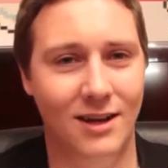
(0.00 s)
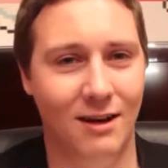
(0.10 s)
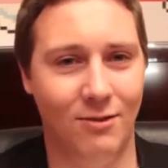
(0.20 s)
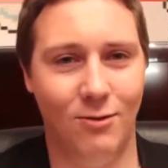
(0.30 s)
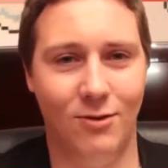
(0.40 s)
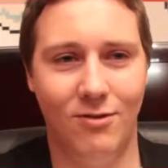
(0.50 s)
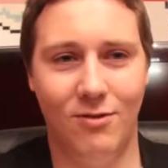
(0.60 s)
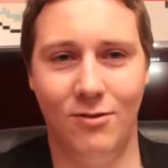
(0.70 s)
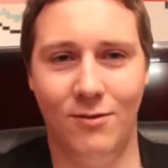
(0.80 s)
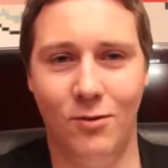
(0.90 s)

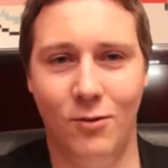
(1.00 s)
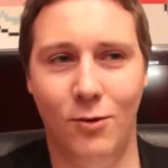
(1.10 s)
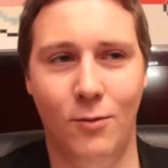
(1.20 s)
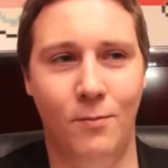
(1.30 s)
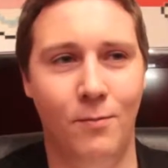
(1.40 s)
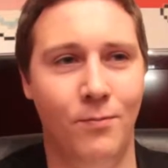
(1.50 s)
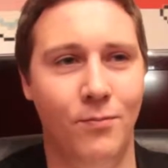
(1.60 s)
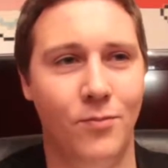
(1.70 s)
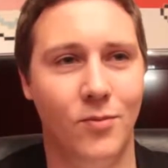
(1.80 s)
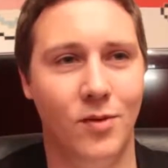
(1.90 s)
Ansonsten, ähm,
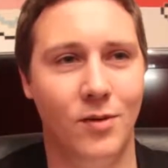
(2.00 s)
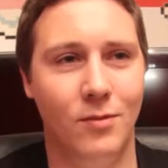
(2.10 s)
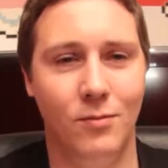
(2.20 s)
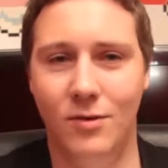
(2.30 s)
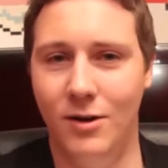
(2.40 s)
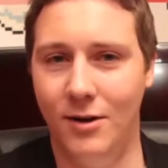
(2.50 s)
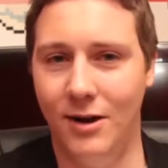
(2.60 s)
ja,